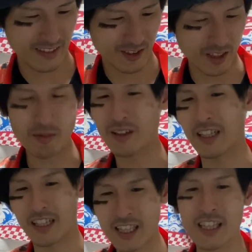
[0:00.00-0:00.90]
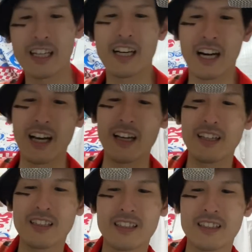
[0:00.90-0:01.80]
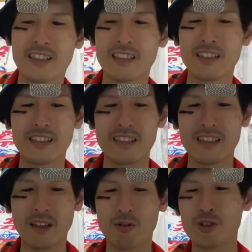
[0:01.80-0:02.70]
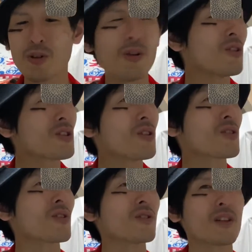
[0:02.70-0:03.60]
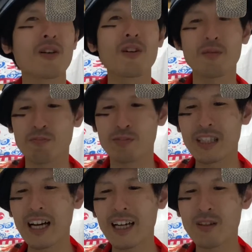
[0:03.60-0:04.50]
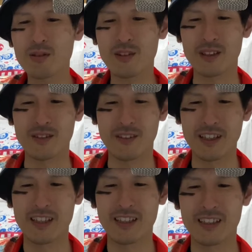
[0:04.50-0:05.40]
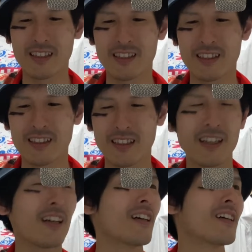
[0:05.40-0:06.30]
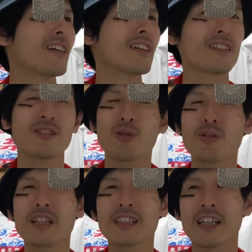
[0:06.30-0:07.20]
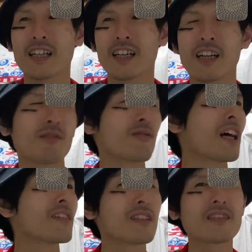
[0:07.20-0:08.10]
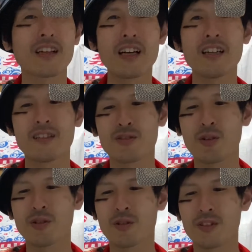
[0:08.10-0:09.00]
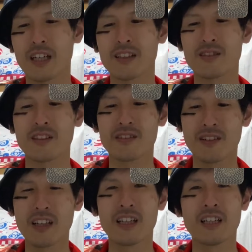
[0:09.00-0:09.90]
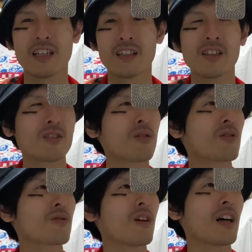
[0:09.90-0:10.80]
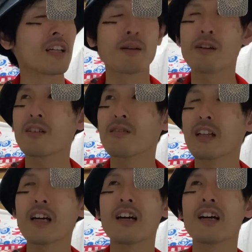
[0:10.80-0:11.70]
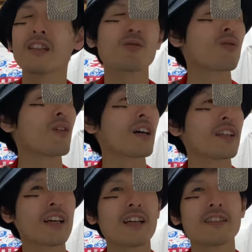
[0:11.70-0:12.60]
スリボケでね。はい。でも症状というか、これ豚がやることですよね。え、どこでしたっけあの、フランスですかトリュフを探すんですよね。トリュフは山の中かどこかで、